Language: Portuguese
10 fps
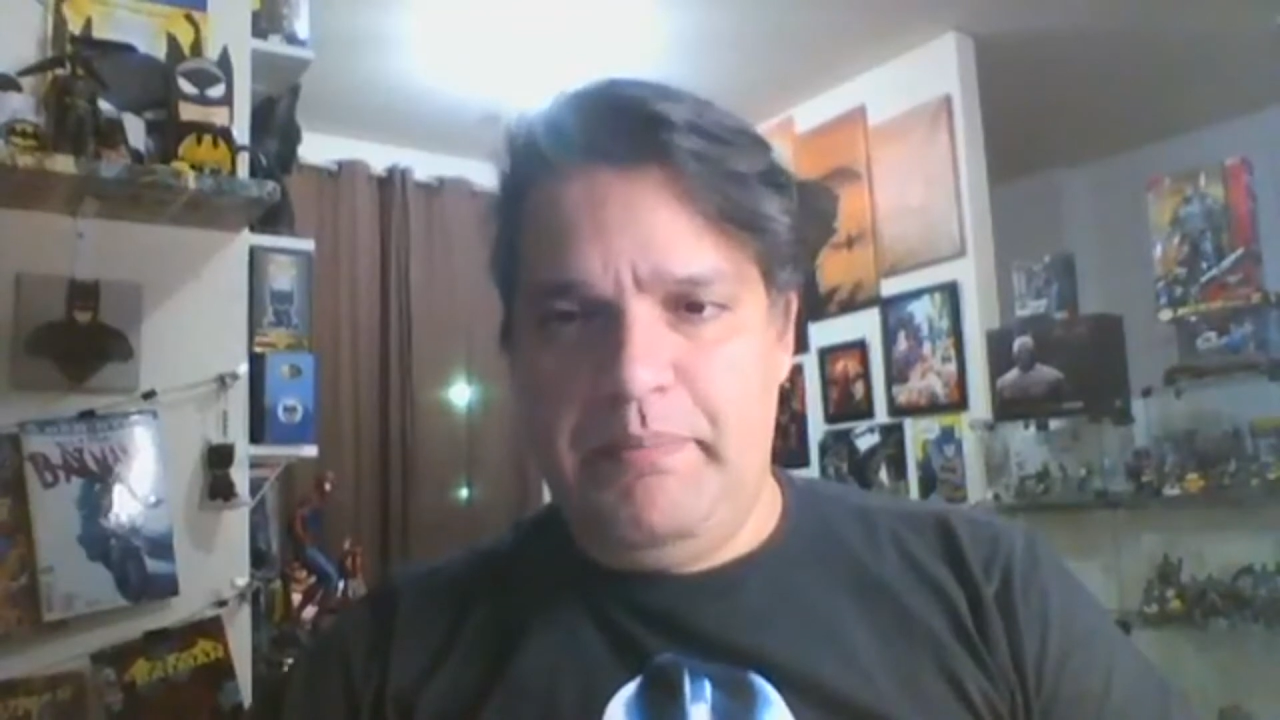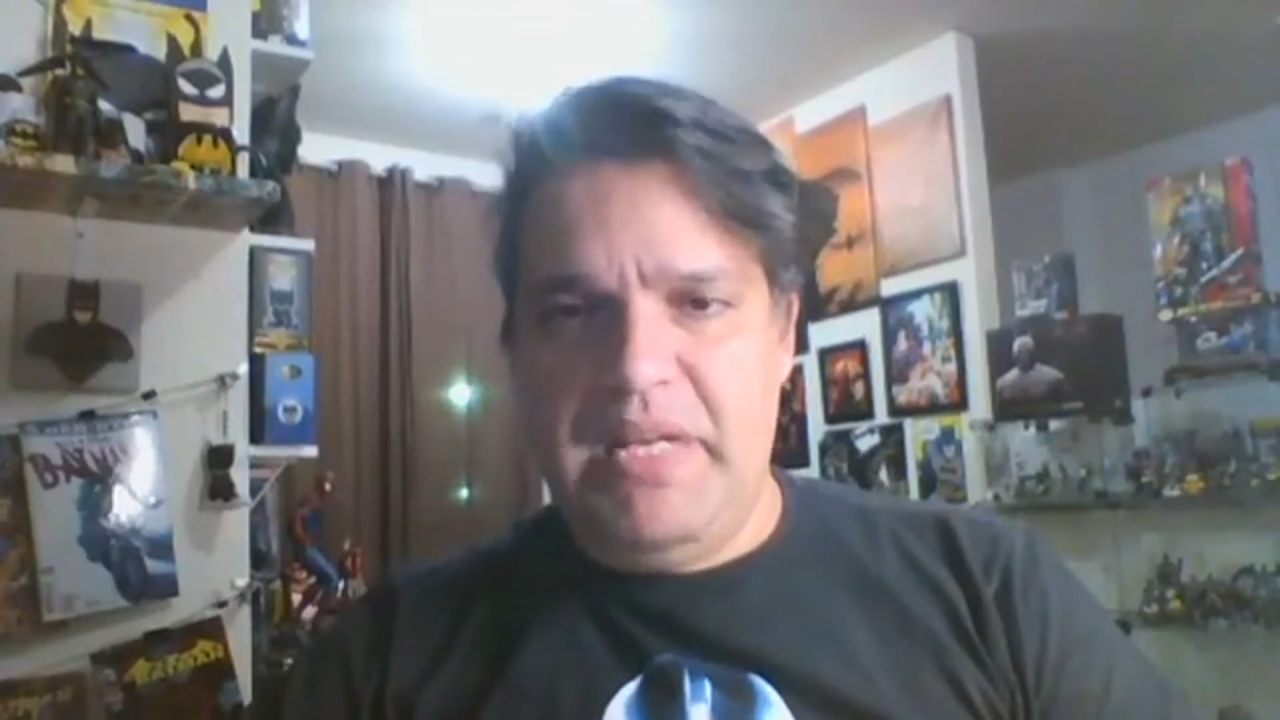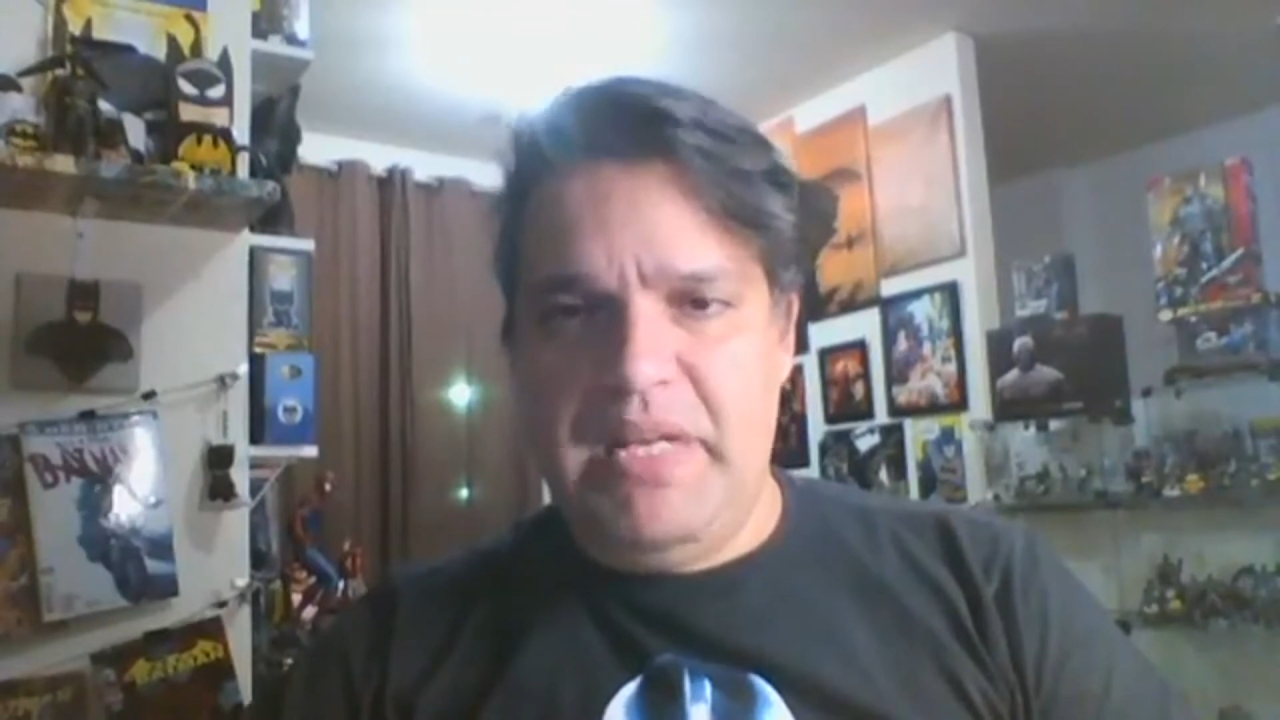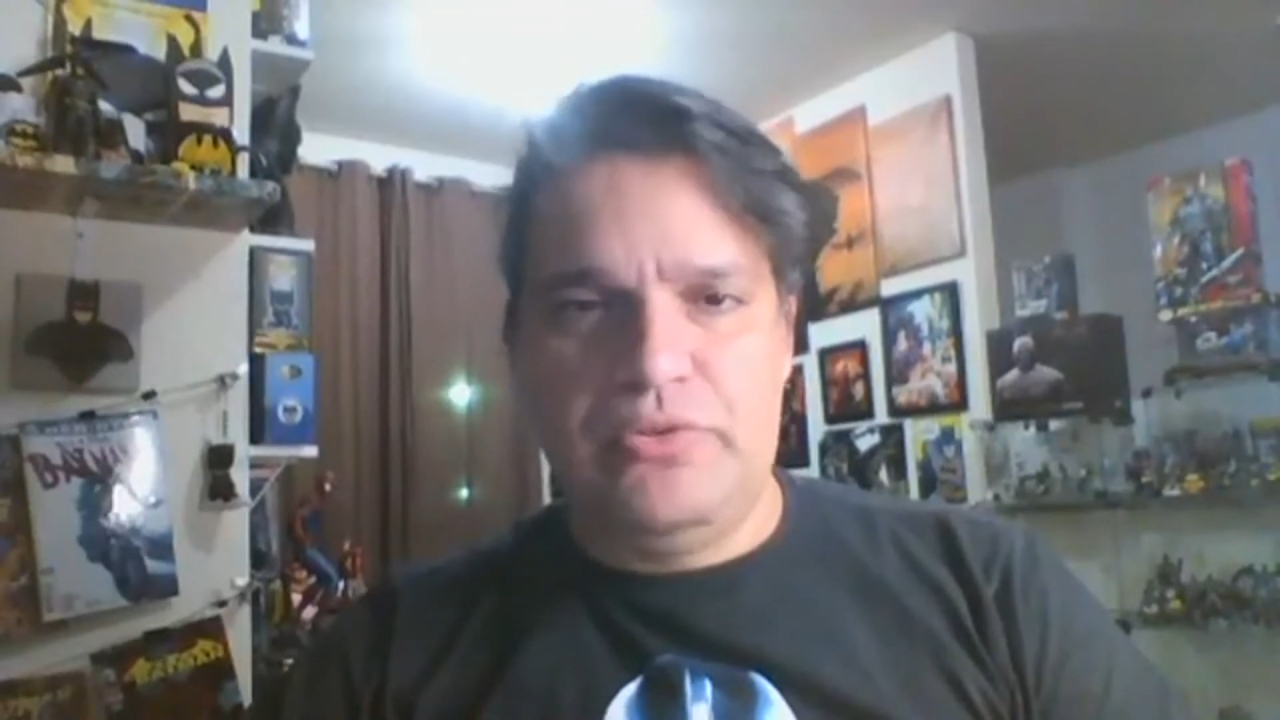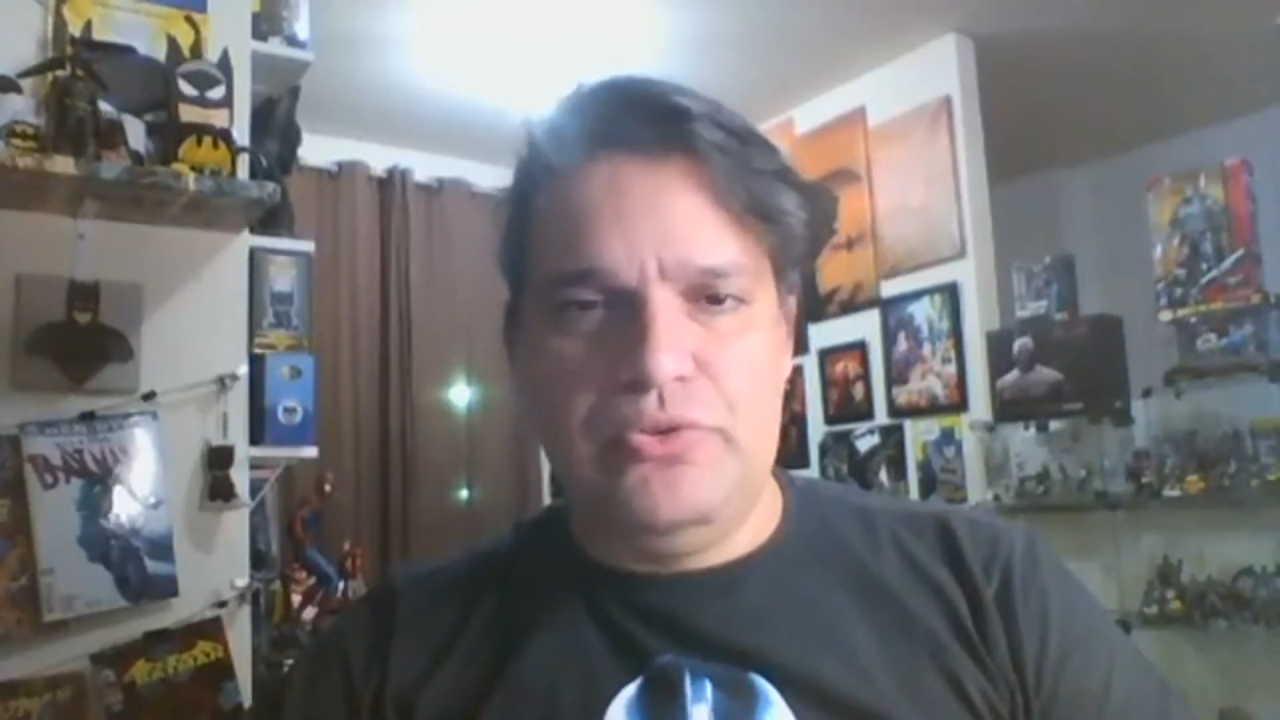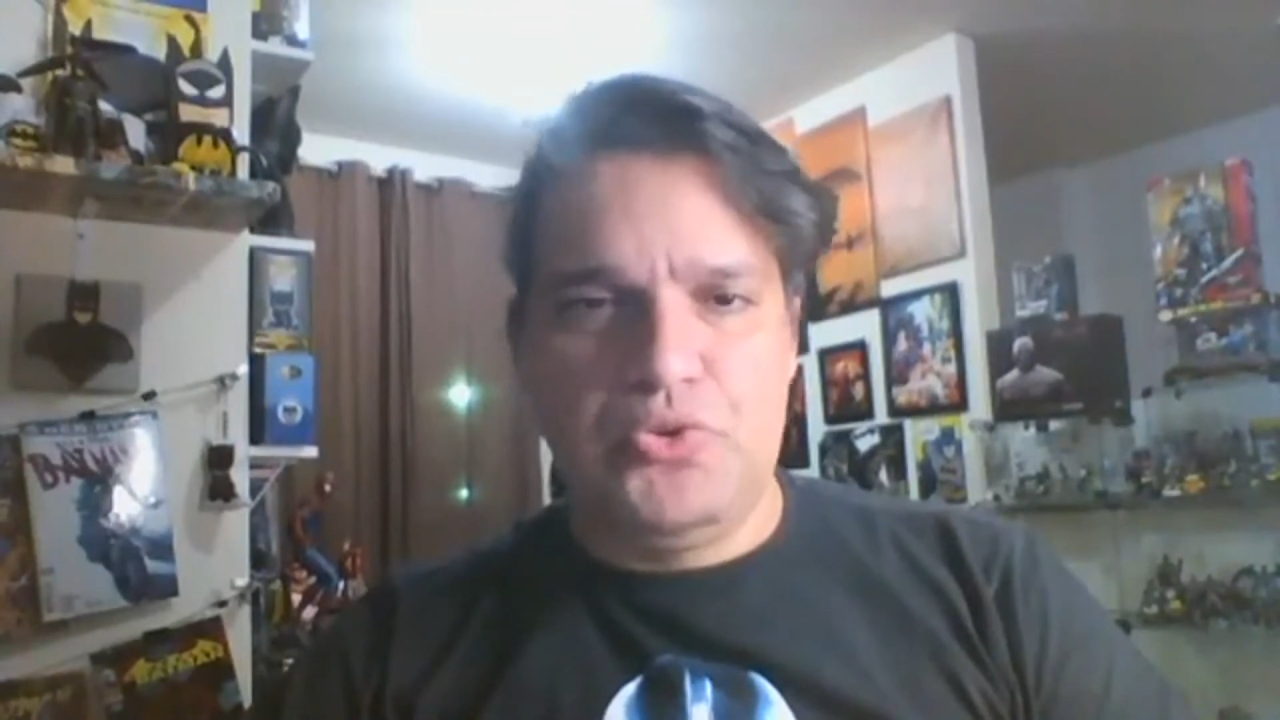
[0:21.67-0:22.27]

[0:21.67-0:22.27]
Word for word: peço